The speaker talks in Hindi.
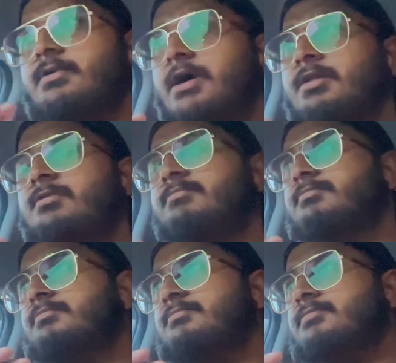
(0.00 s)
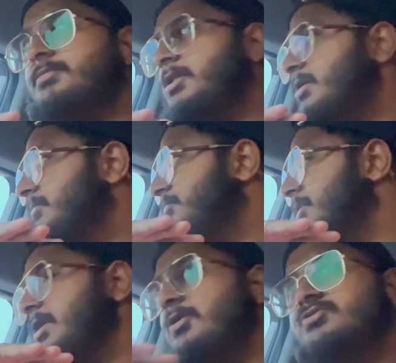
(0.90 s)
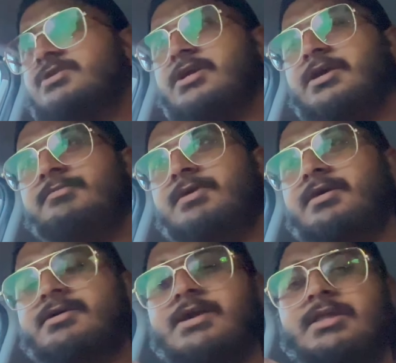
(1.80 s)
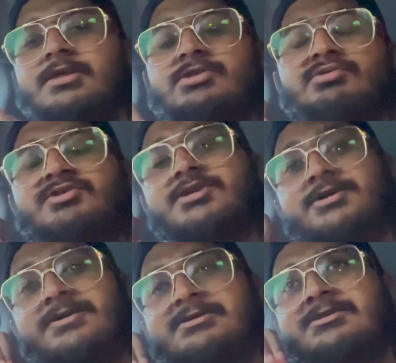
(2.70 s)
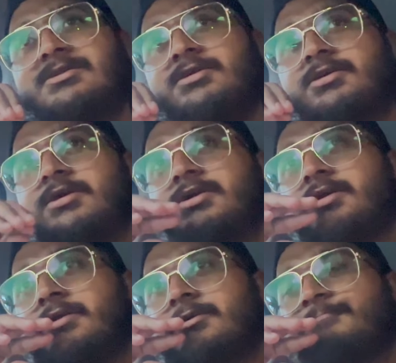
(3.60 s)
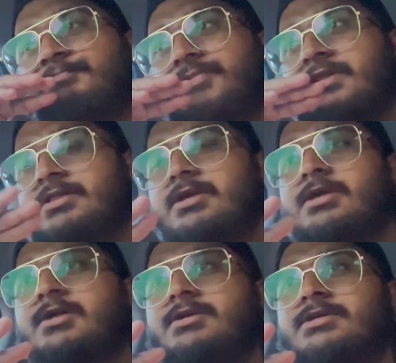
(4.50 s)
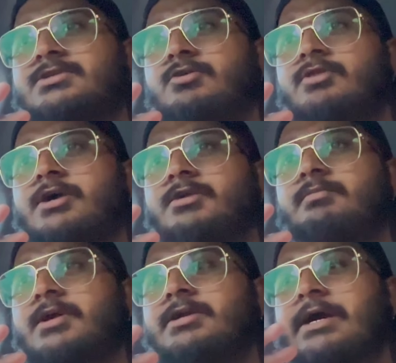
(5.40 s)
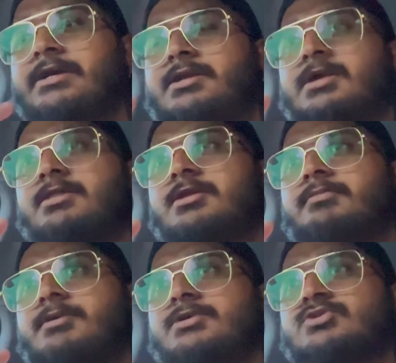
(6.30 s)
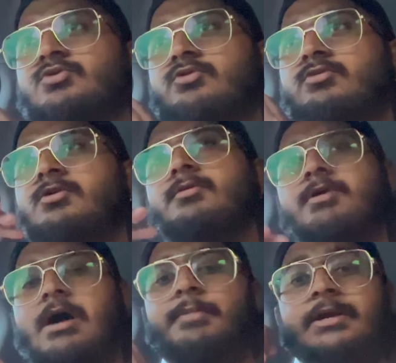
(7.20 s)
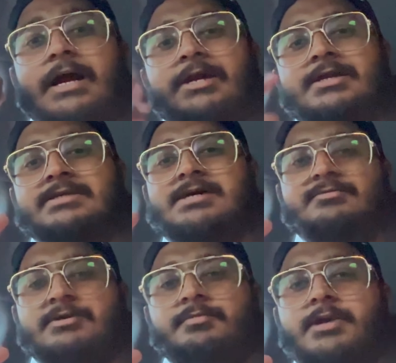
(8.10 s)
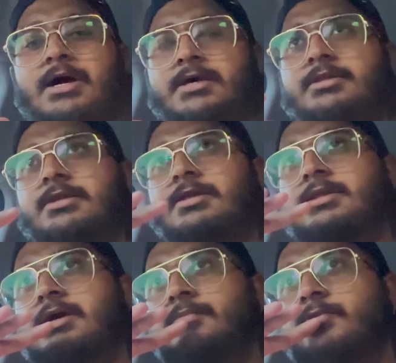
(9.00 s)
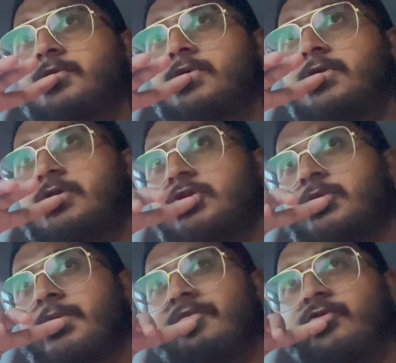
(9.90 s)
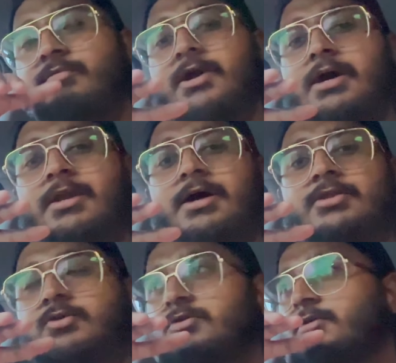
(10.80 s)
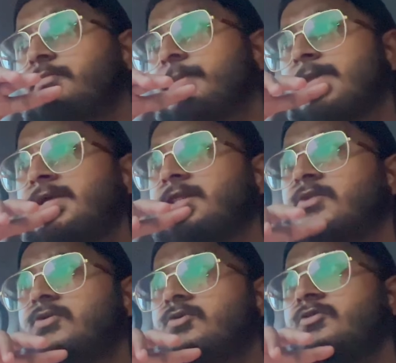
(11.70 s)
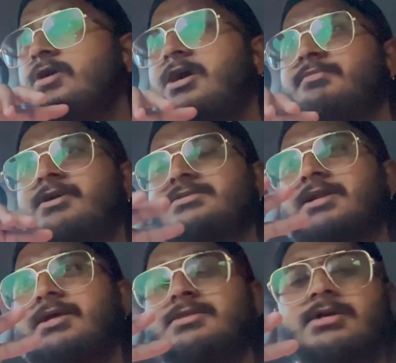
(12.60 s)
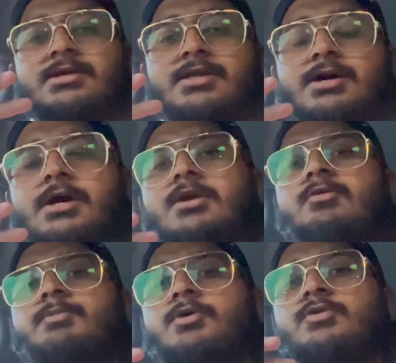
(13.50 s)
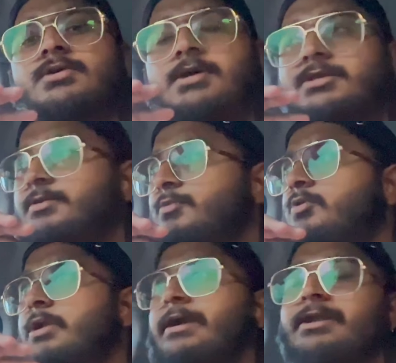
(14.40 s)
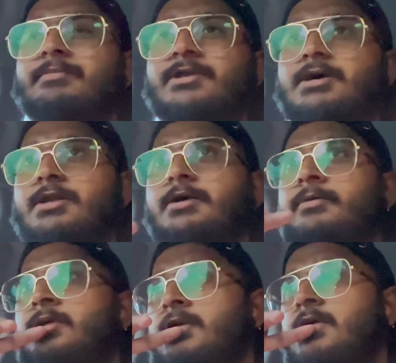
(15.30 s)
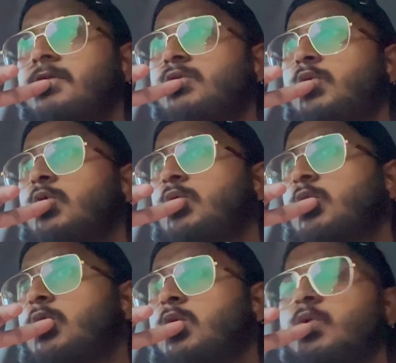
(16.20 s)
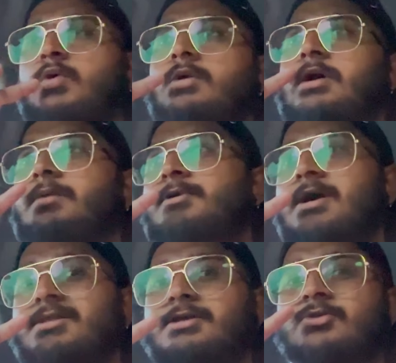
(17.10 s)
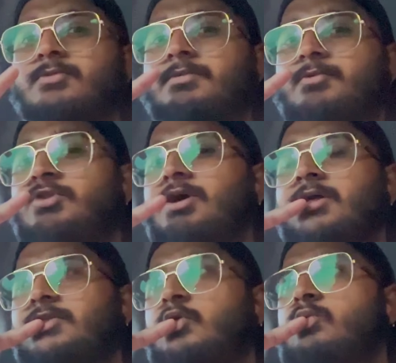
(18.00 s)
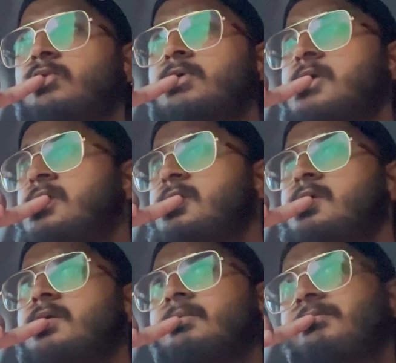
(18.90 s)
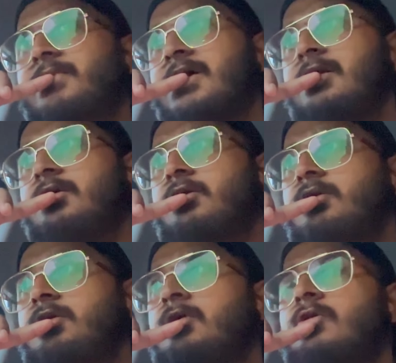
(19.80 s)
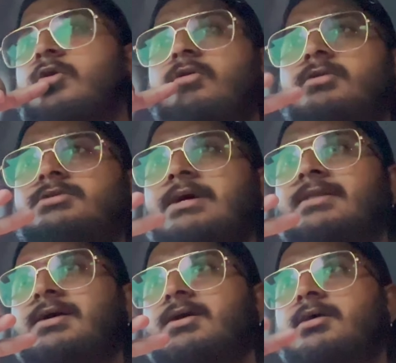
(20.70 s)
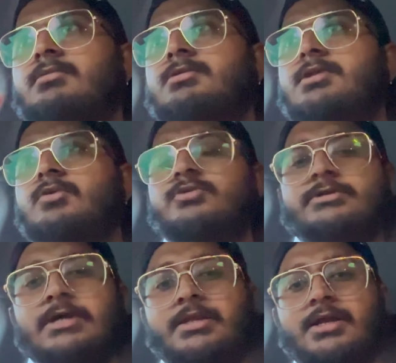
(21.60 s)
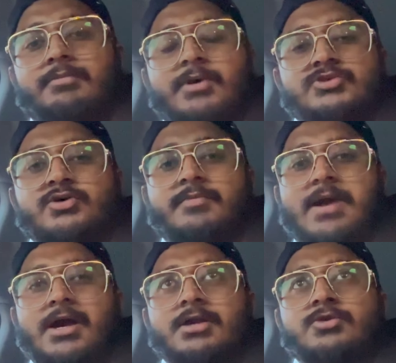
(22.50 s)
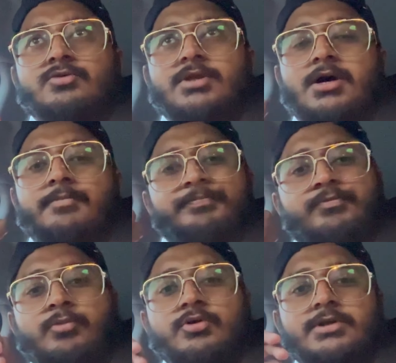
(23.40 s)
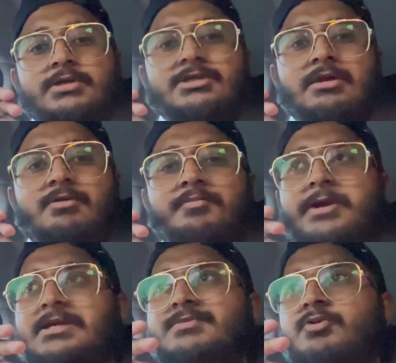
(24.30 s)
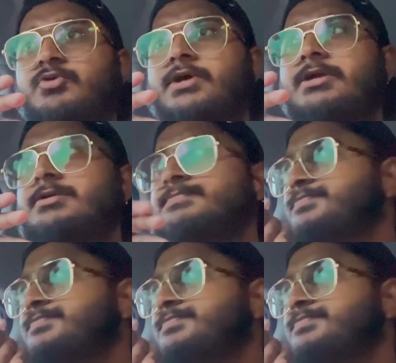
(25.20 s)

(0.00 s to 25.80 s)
मतलब कि बिना उसके ही मैं कह देता हूँ कि ये इतना ज़्यादा टेस्टी होता है कि मैं डाइट के अंदर भी इसको यहाँ पे डाइट के हिसाब से भी बना के दे देते हैं आपको तो मैं वो भी खाने आता हूँ तब तो आज मैं इसलिए इतना ज़्यादा खा रहा हूँ बिकॉज कल से मेरे को डाइटिंग पे जाना है तो अभी आता है तो मैं आपको दिखाता हूँ बिका और ज़्यादा इतना कुछ ज़्यादा लंबा चौड़ा महंगा नहीं होता बहुत रीज़नेबल प्राइस पर होता है ये